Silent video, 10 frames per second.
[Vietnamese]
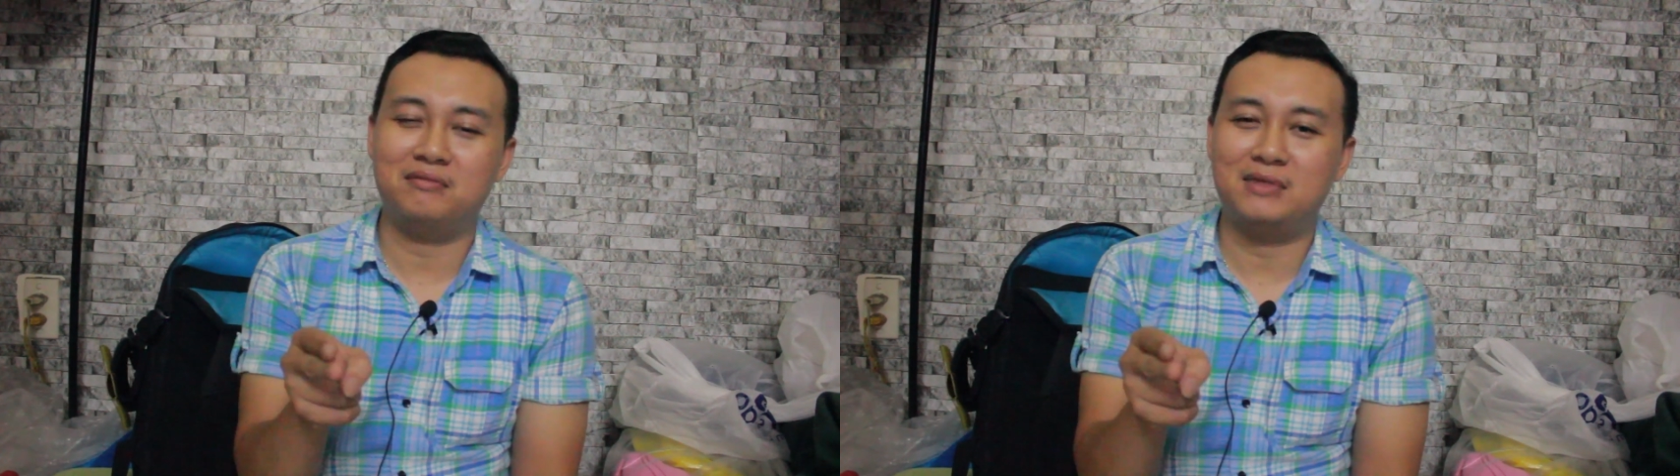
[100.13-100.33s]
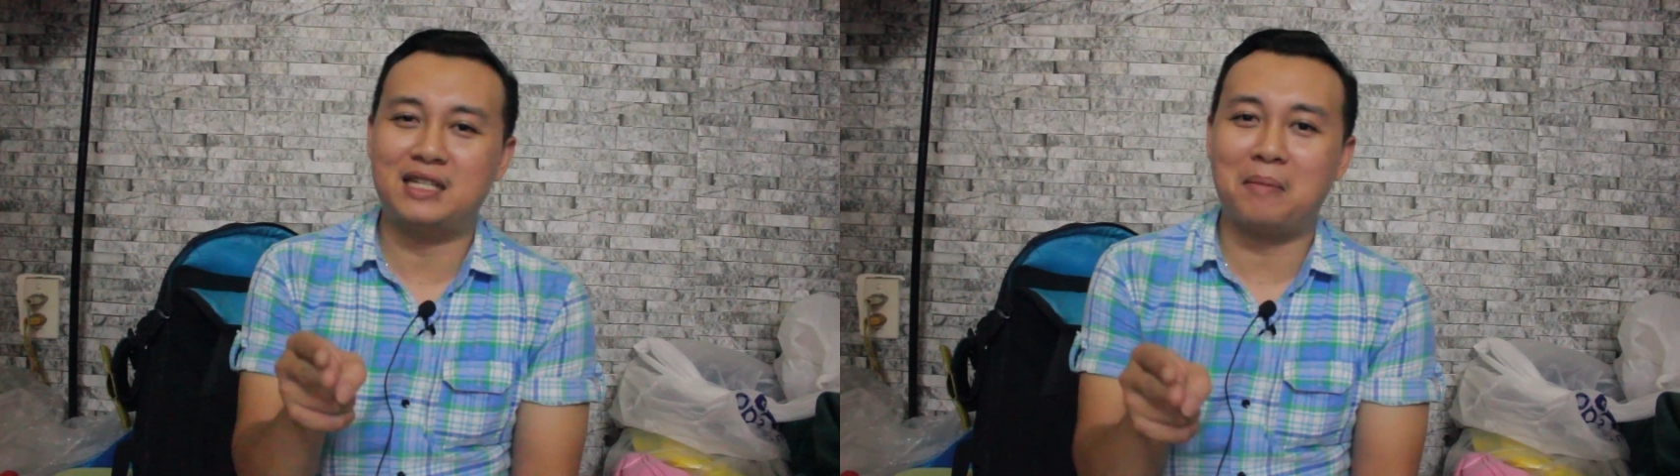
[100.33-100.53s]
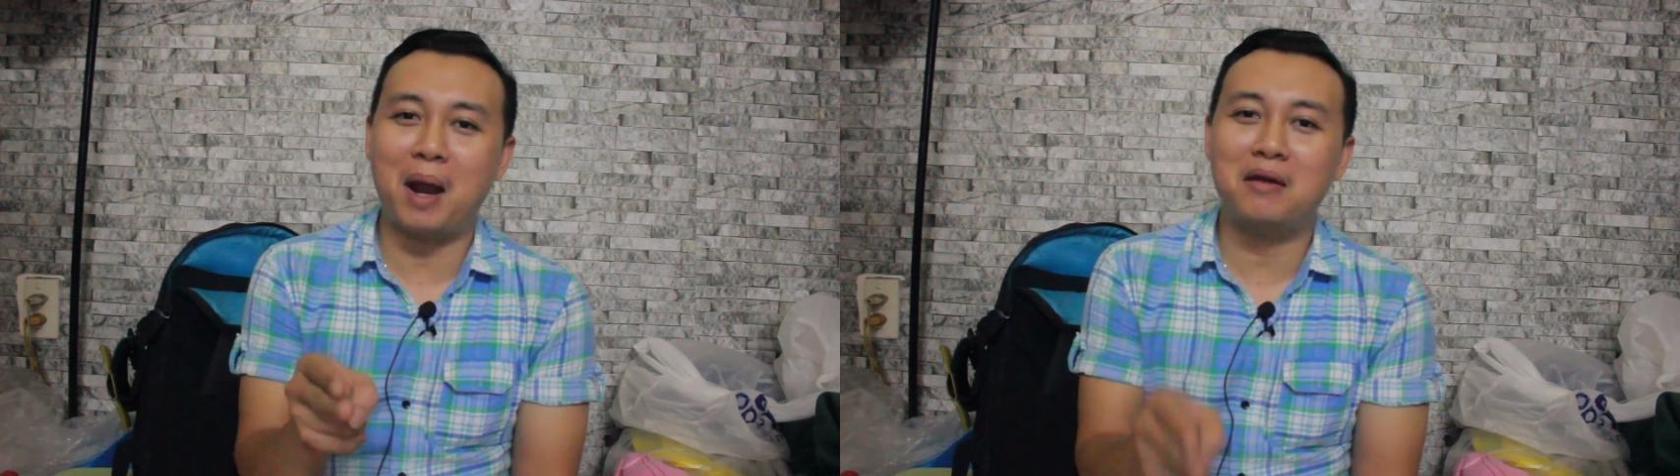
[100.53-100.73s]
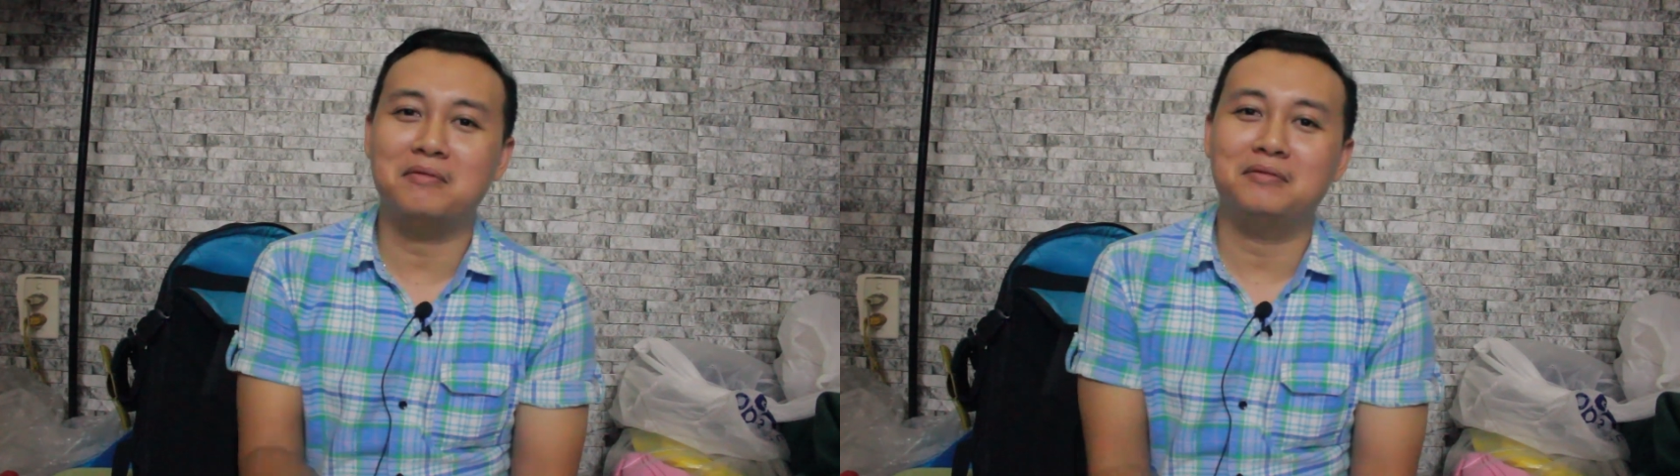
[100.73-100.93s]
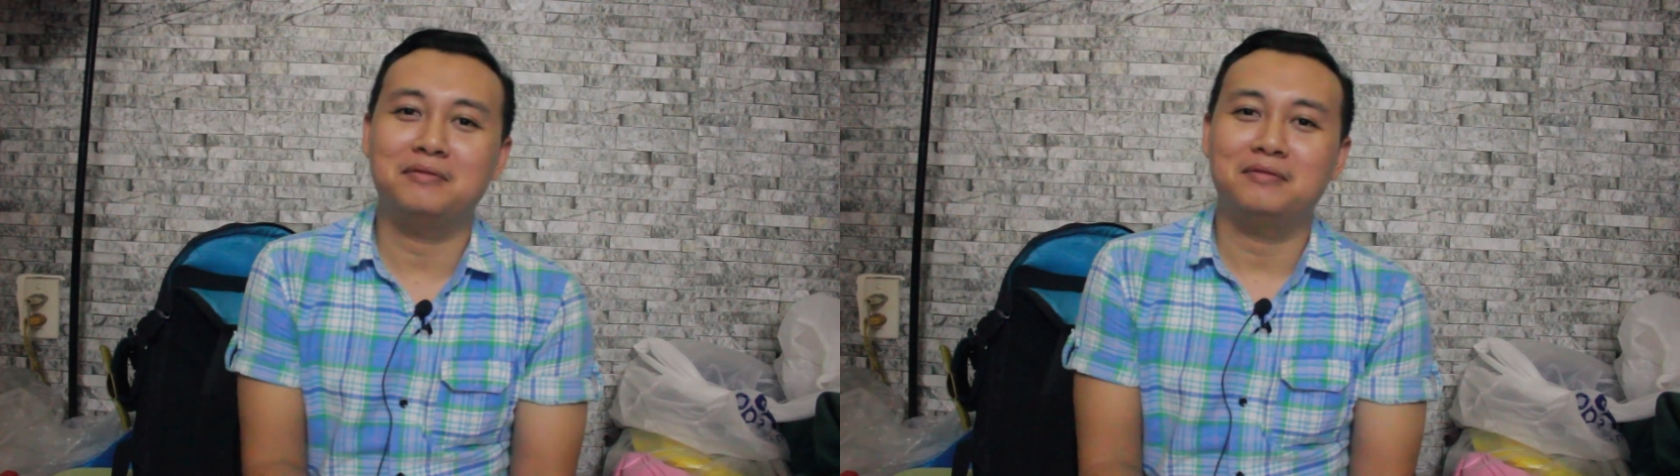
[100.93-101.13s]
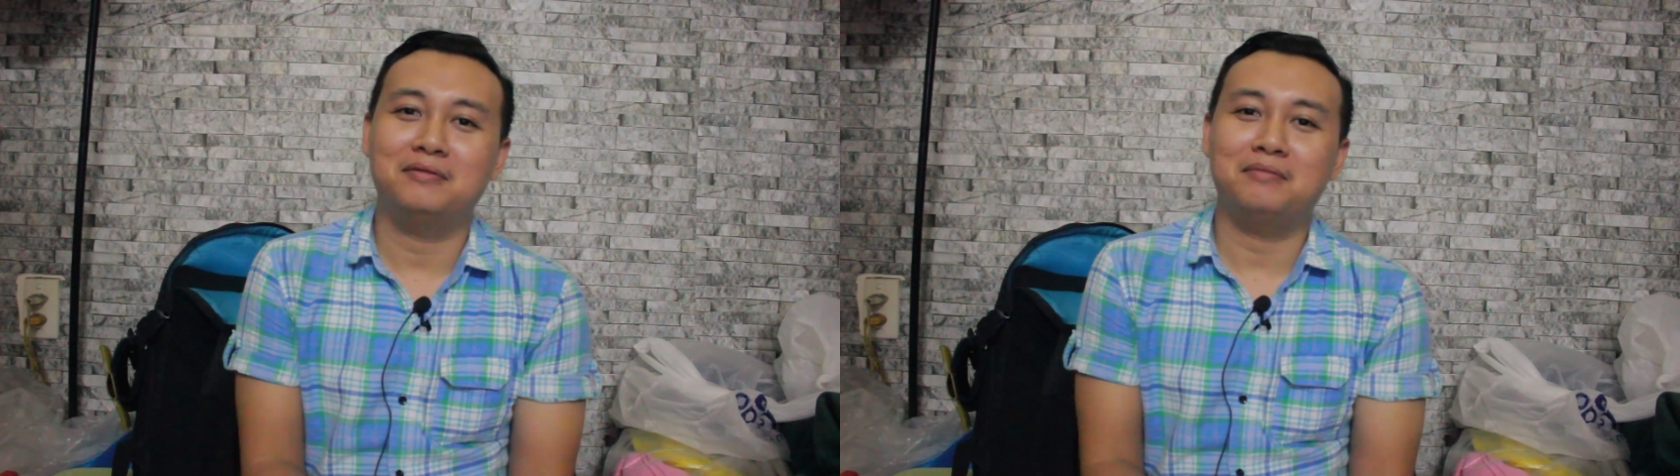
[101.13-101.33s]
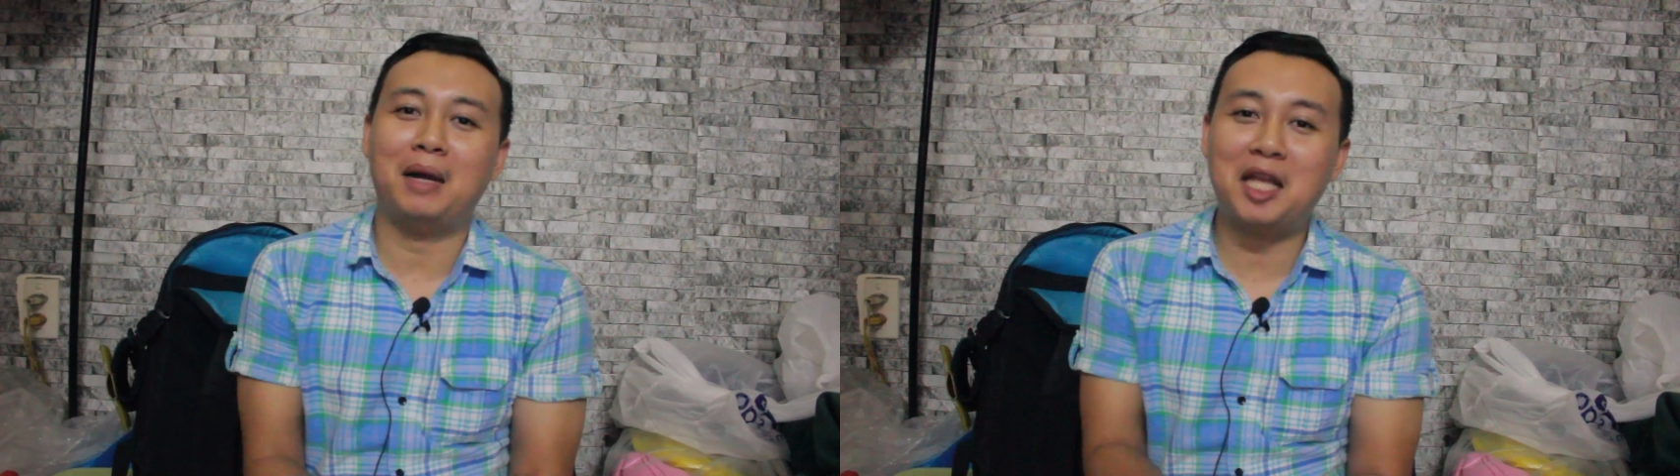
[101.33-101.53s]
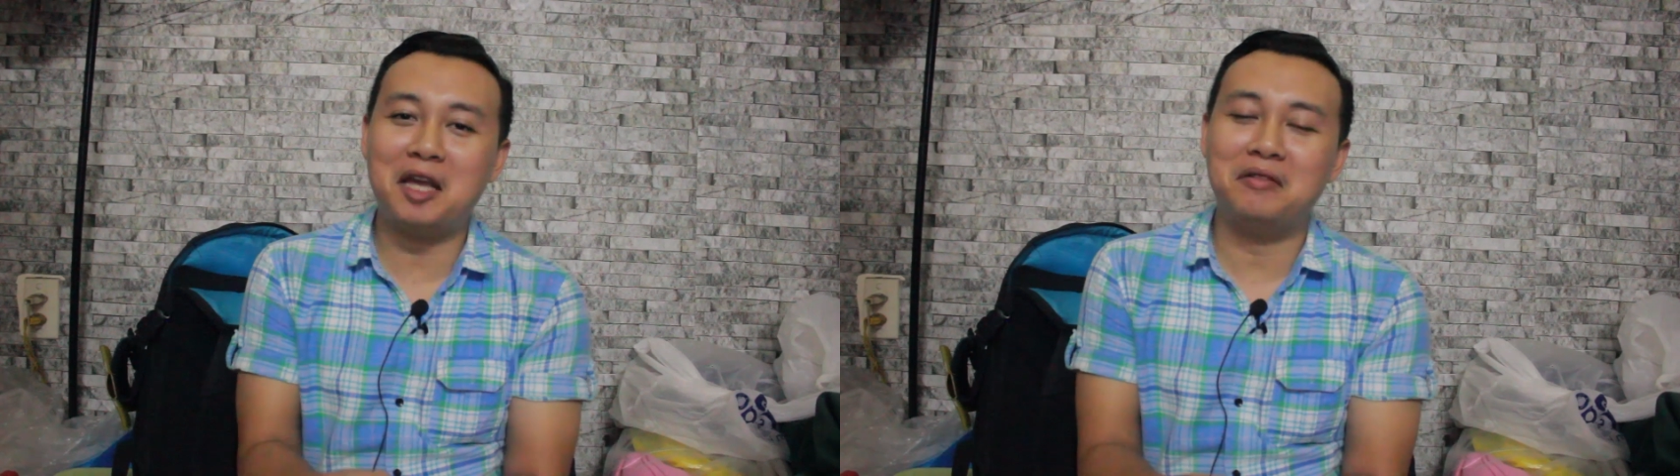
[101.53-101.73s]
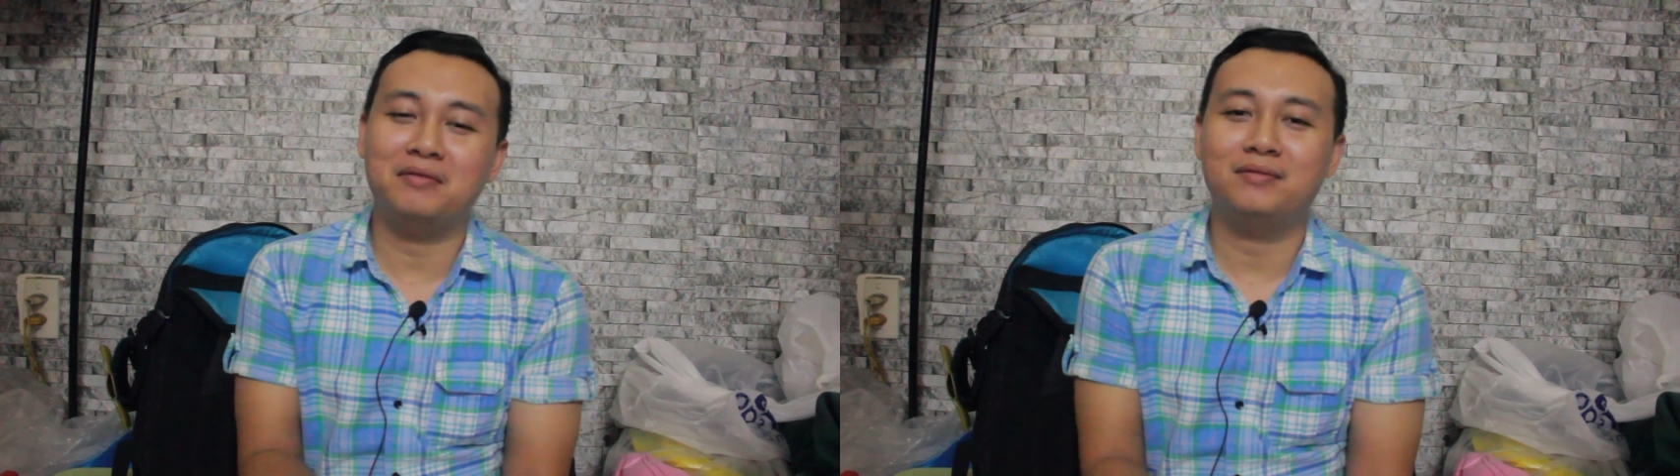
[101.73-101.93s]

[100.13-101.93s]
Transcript: săn bắt, bắn giết,